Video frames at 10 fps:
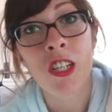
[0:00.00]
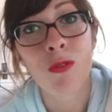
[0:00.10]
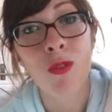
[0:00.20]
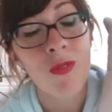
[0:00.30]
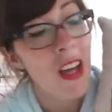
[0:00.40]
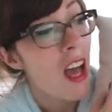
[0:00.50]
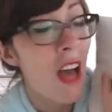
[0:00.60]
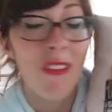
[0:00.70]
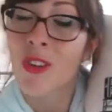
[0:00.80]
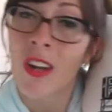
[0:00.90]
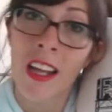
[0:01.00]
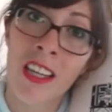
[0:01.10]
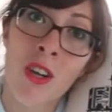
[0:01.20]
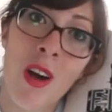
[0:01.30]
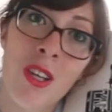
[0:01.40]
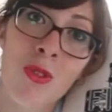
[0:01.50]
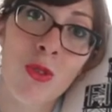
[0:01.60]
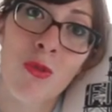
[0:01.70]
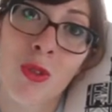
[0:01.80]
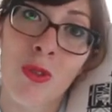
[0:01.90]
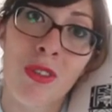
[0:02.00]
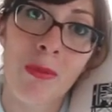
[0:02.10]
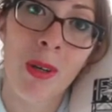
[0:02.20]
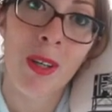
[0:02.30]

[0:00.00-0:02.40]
de chez vous avec de la décoration de photofibre.